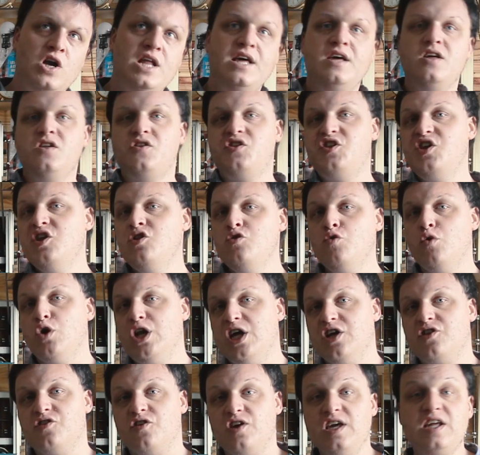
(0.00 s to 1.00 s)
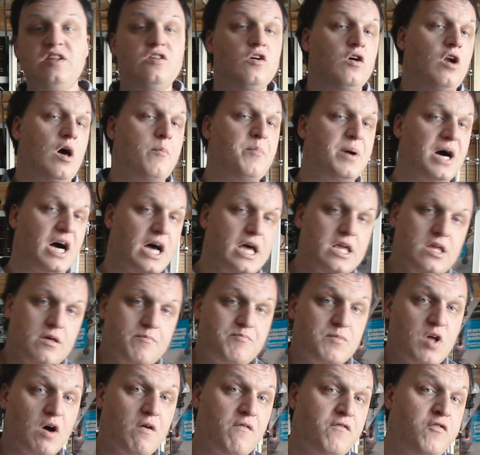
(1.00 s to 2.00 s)
Les signaux électriques dans l'appareil.
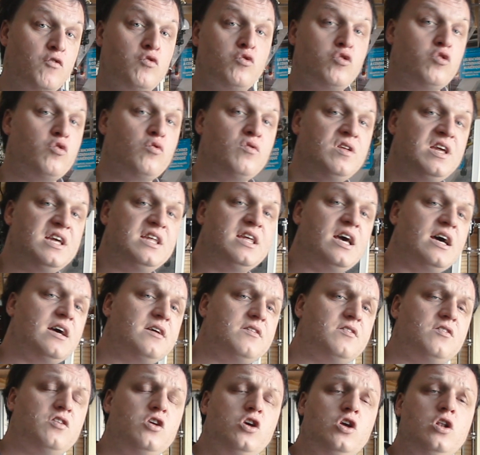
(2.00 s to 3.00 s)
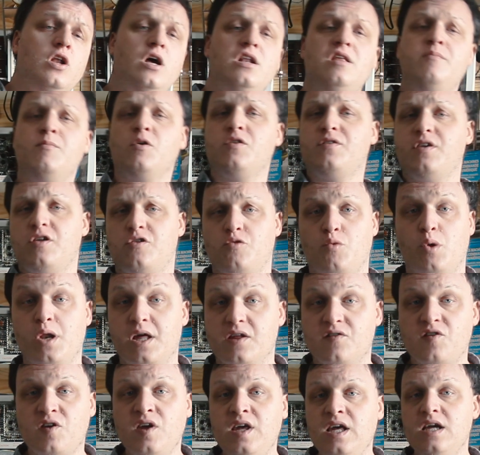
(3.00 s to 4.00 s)
En fonction des cas, c'est l'alimentation
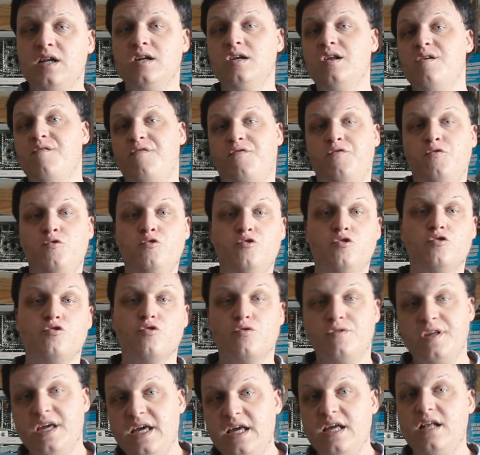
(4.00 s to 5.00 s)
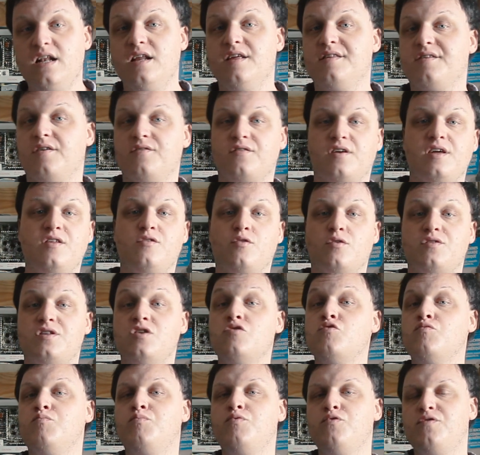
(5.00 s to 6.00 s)
électrique, les flux de données, les
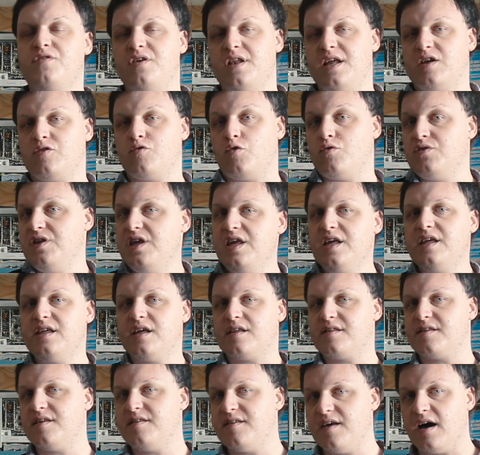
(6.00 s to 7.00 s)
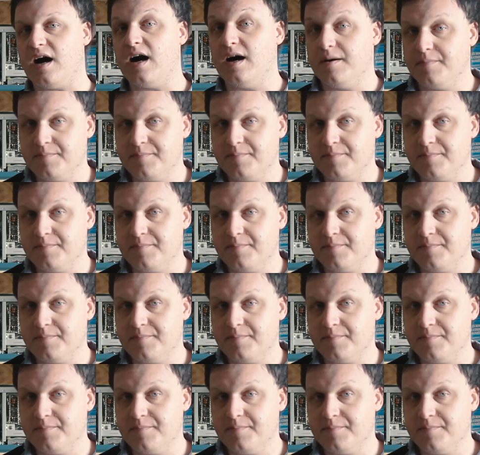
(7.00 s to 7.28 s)
entrées-sorties d'une puce électronique, etc.